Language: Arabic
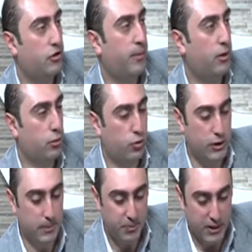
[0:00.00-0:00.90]
الجامعه
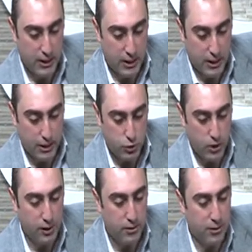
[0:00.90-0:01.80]
الاردنيه آه،
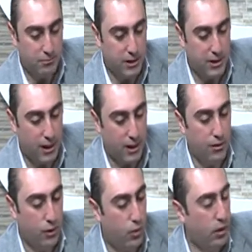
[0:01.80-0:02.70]
شوي حد... نحكي
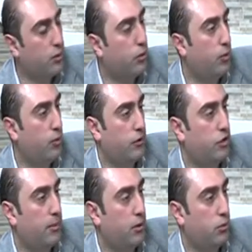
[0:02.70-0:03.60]
عن انواع القبول في
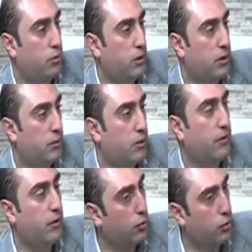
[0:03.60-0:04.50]
الجامعه الاردنيه
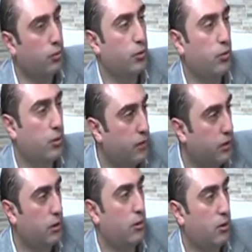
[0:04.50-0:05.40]
وكيفيه القبول
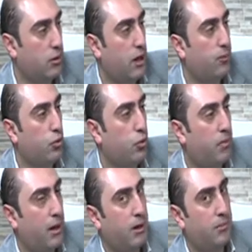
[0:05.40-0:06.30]
وكيفيه
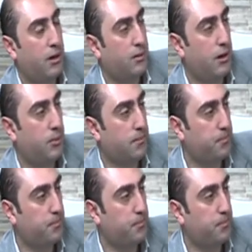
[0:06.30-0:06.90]
تعاملكم مع مع الطلبه